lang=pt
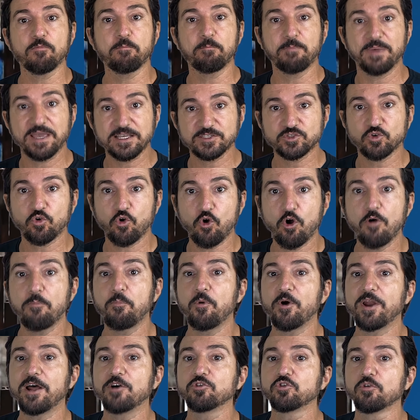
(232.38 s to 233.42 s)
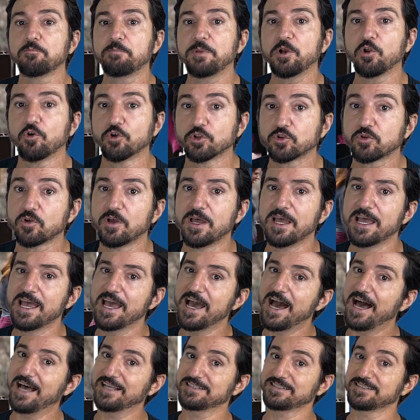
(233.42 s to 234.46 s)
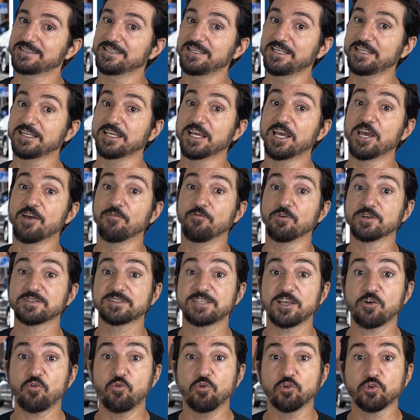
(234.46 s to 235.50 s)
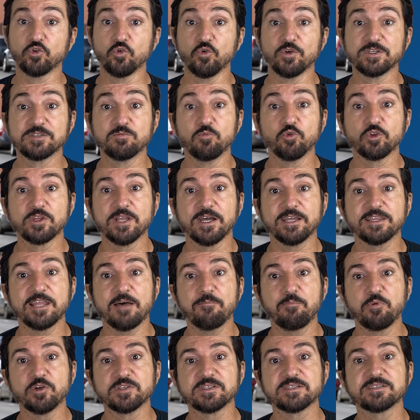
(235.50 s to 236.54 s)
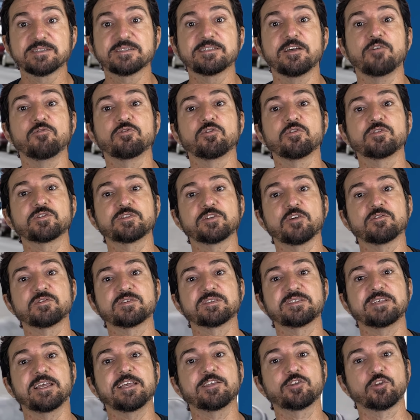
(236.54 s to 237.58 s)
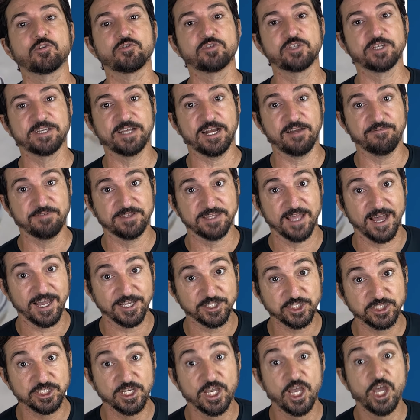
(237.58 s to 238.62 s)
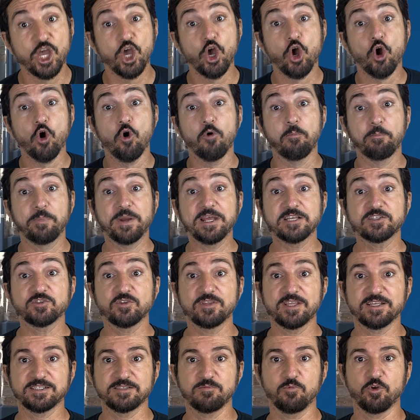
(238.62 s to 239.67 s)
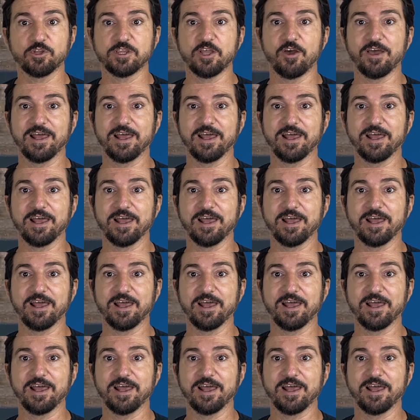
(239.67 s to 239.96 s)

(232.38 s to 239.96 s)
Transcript: peso corporal do piloto. Assim, você conduz mudando a posição do seu centro de gravidade. O preço desse modal